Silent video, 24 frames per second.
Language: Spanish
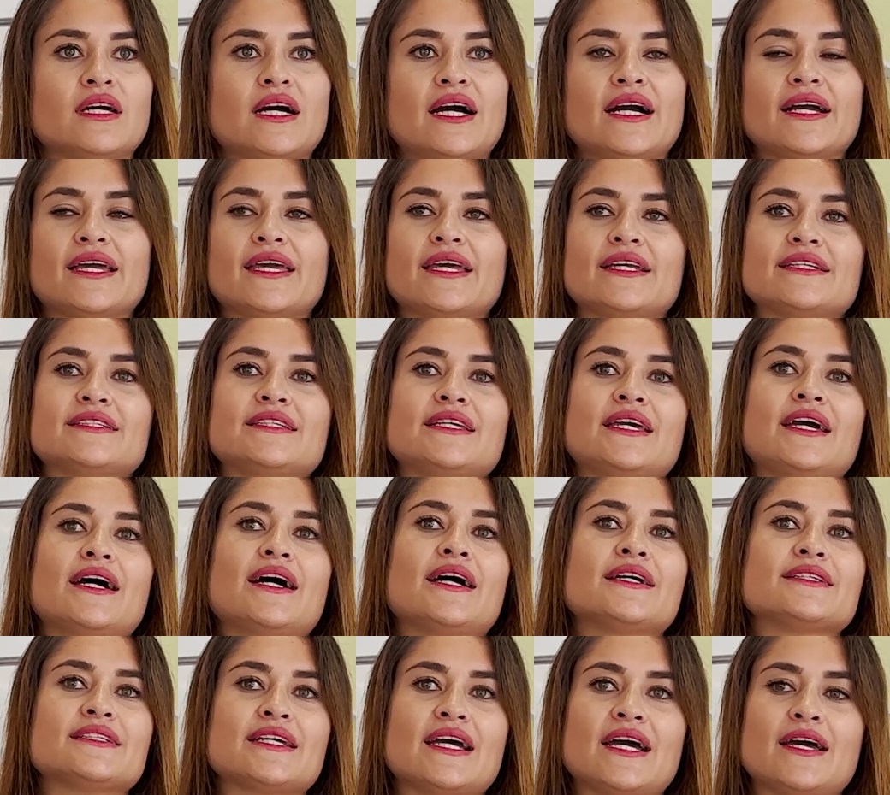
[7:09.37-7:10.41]
a que
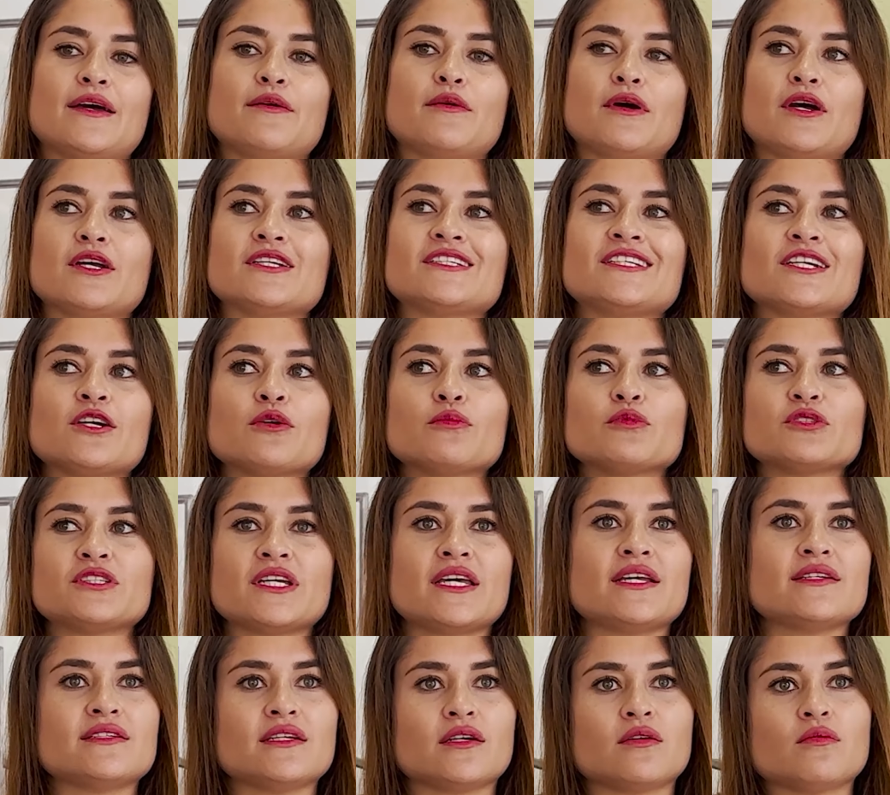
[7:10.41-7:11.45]
seas, así como
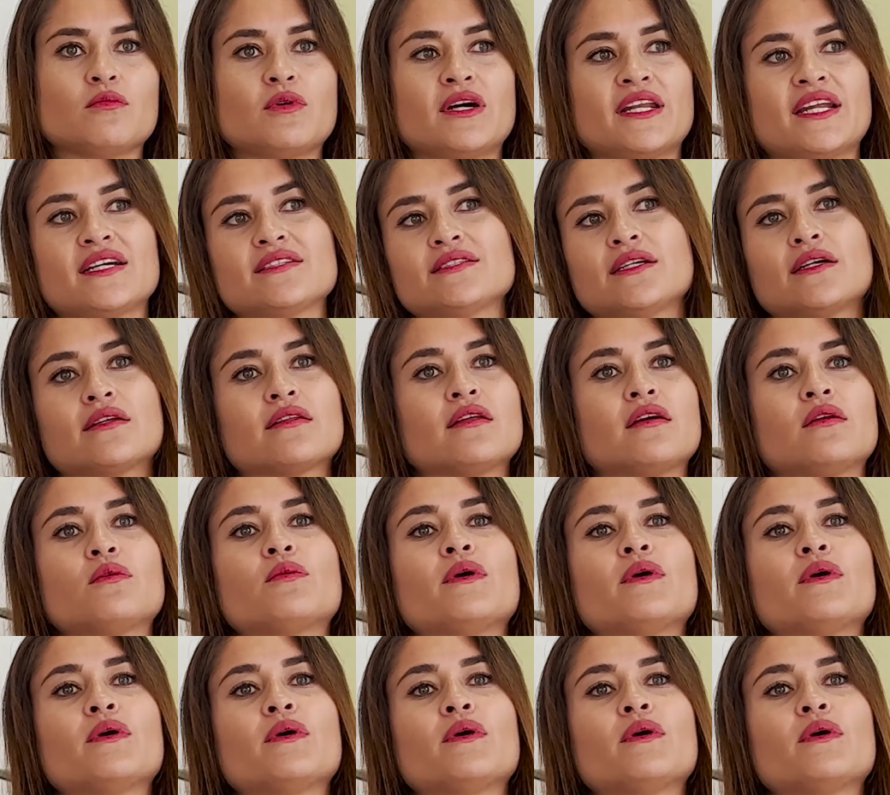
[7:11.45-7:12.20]
se dice, como a nacer de